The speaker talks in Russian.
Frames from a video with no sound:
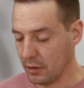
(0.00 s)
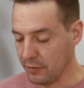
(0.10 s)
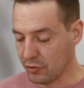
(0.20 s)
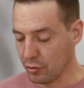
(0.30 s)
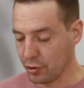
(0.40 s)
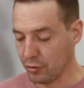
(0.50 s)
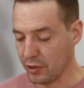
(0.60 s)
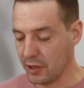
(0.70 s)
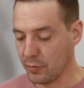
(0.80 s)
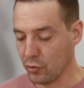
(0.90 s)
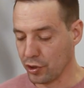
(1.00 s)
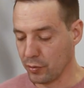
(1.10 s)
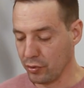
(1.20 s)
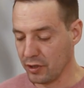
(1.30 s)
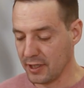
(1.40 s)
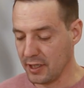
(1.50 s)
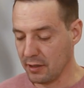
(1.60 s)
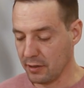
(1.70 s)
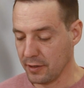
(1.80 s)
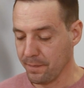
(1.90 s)
и все, что здесь можно будет
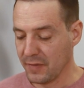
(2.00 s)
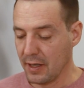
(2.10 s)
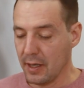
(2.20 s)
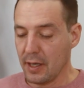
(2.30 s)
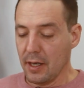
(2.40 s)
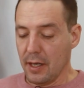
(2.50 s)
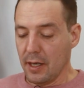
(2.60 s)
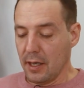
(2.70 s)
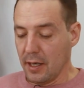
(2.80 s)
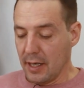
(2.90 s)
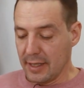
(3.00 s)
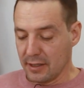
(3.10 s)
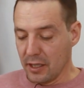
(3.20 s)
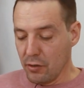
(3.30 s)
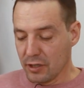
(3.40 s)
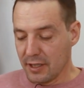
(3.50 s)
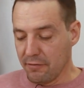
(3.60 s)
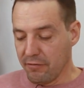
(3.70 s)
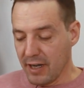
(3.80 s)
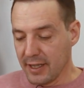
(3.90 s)
сделать. Остается
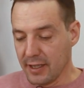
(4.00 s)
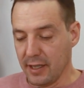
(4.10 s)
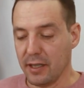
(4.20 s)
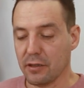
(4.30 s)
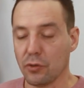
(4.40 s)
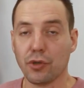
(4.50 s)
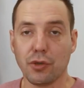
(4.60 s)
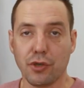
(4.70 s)
ванная, это тоже